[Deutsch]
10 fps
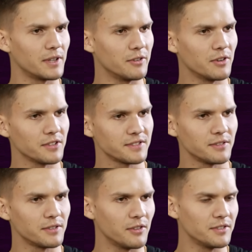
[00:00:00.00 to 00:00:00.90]
Könnte, auch
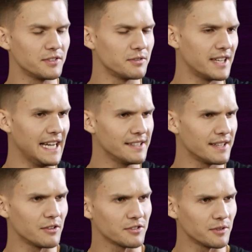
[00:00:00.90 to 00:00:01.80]
so, könnte so ein Teil
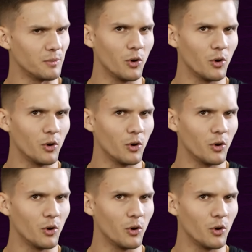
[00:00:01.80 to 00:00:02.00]
sein aus einem